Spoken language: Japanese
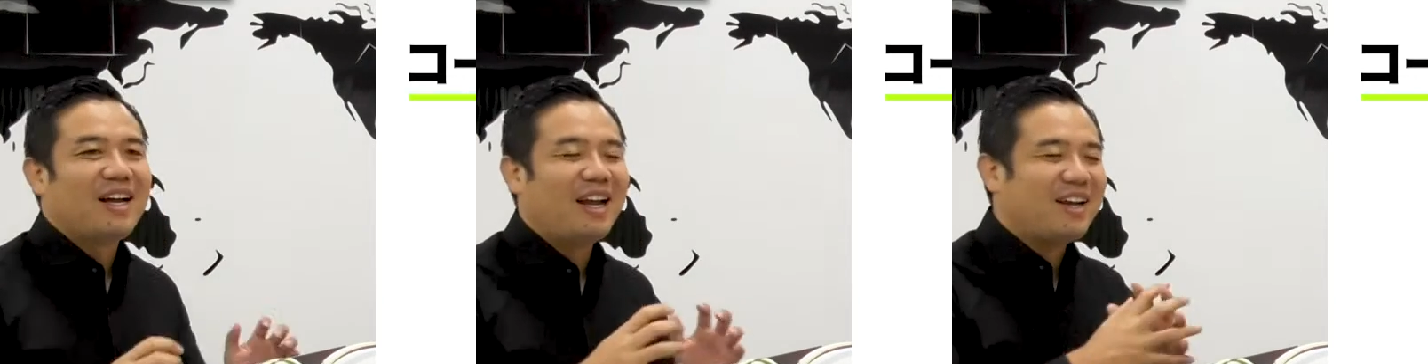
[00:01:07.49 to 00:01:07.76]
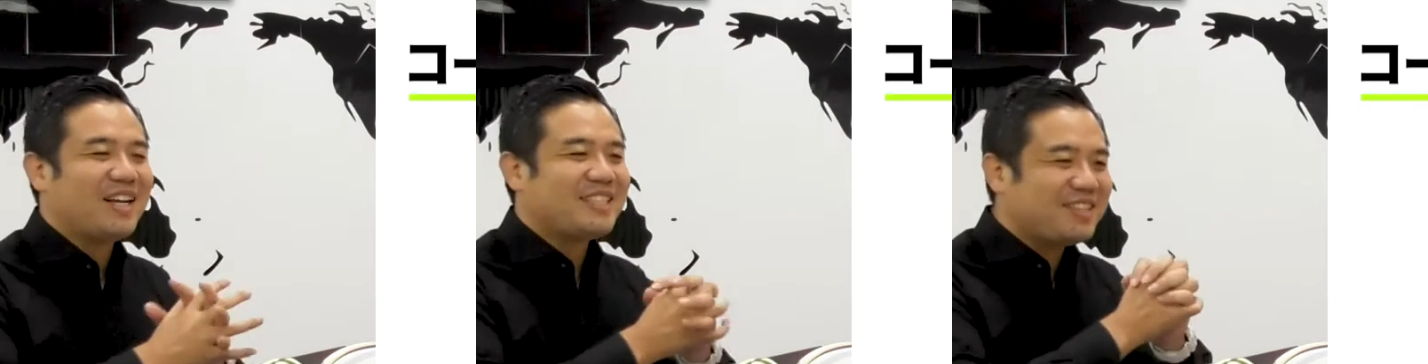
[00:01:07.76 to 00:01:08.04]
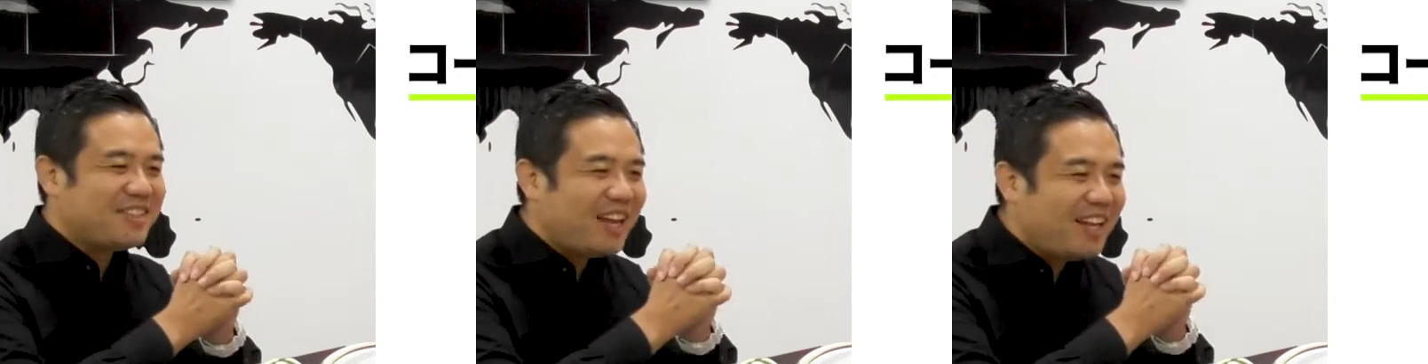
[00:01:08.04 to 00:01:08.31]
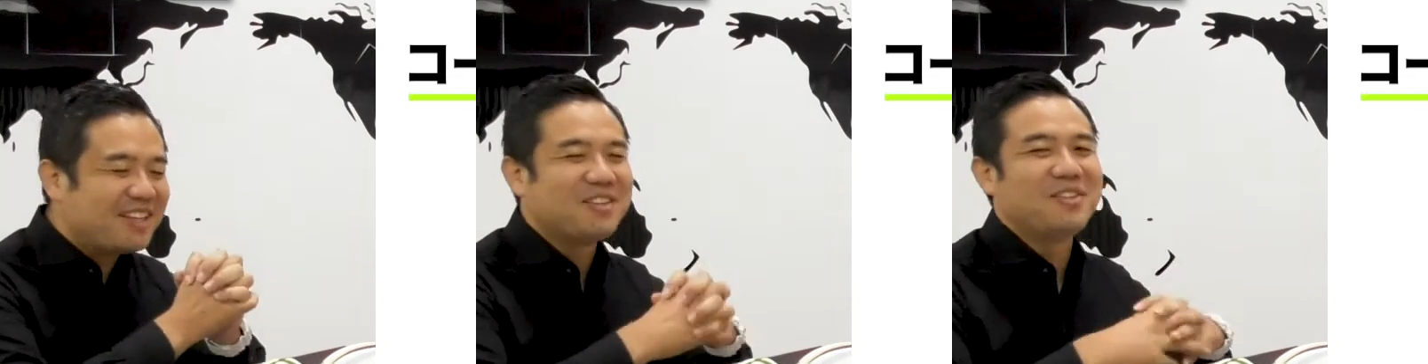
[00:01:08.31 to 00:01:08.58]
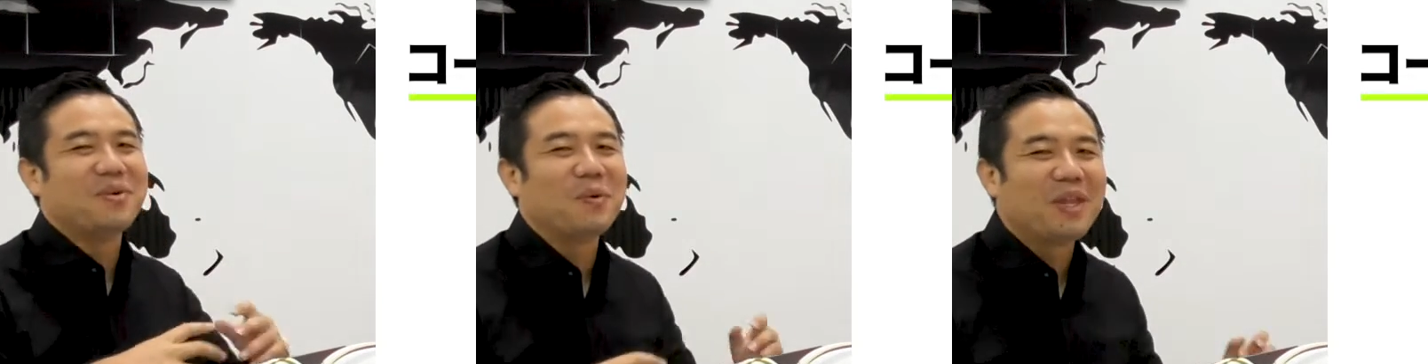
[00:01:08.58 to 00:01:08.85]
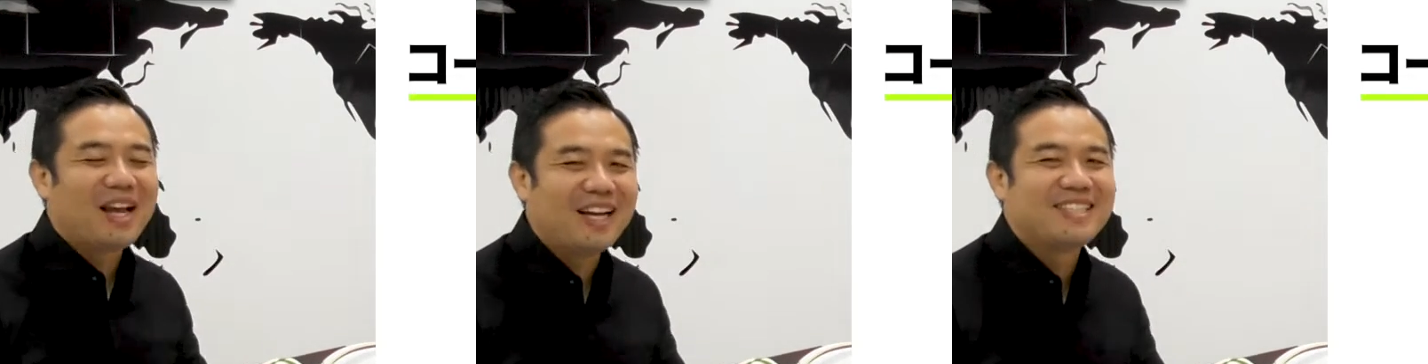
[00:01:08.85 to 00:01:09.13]
早く走ってくれっていう風にお
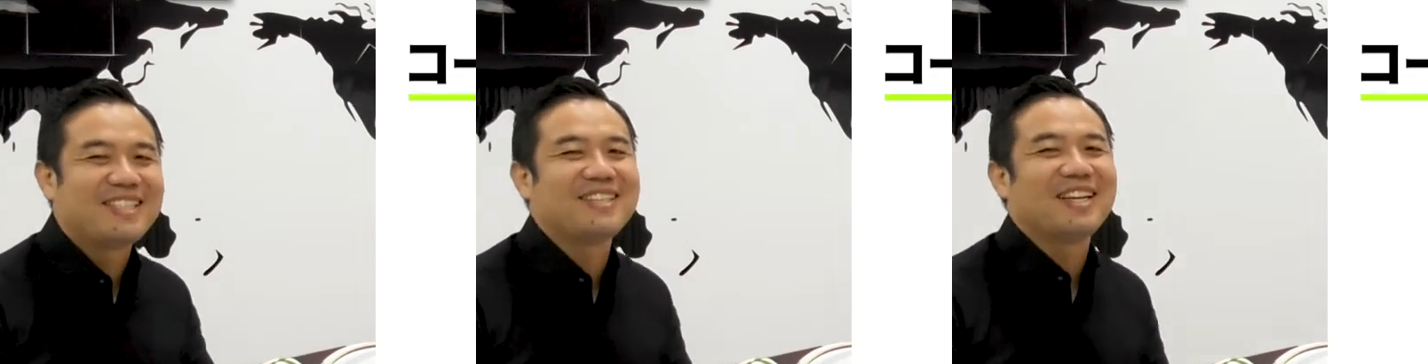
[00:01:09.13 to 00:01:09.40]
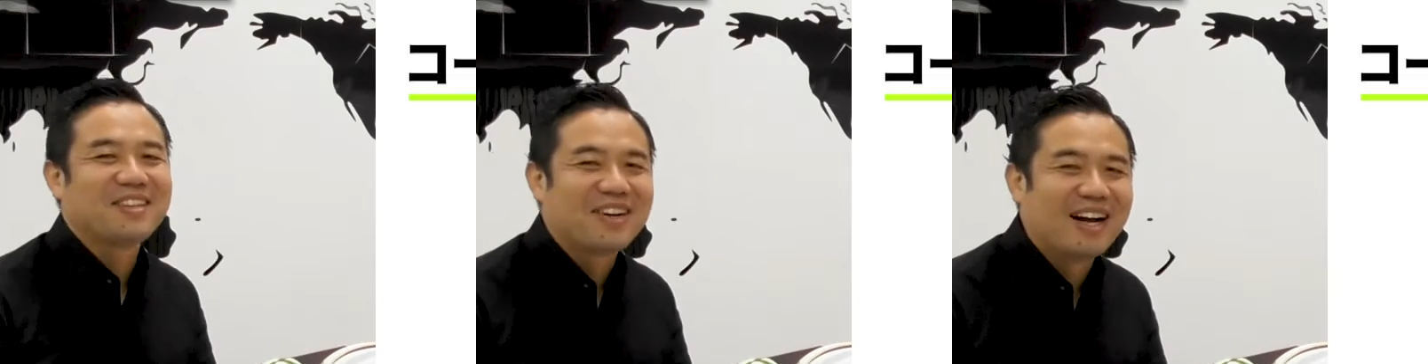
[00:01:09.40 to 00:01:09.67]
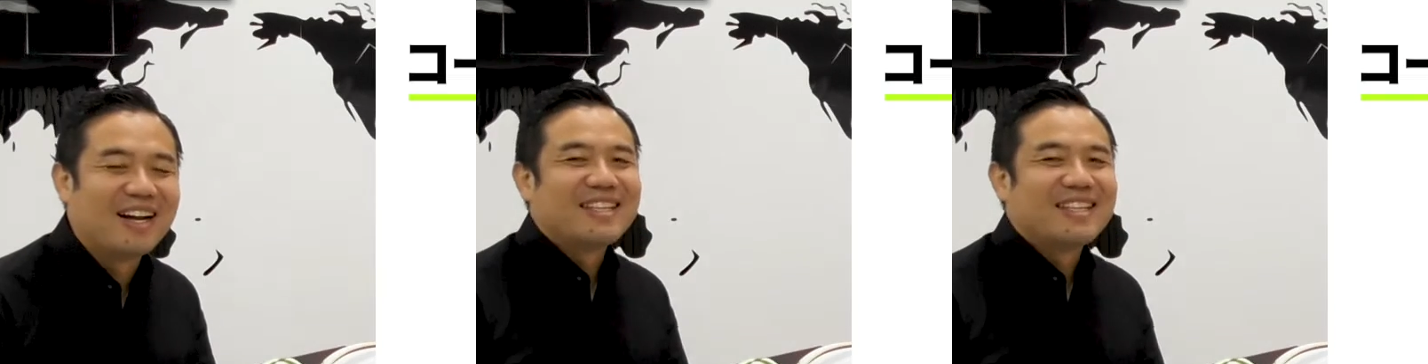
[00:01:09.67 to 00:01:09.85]
願いしてるだとか、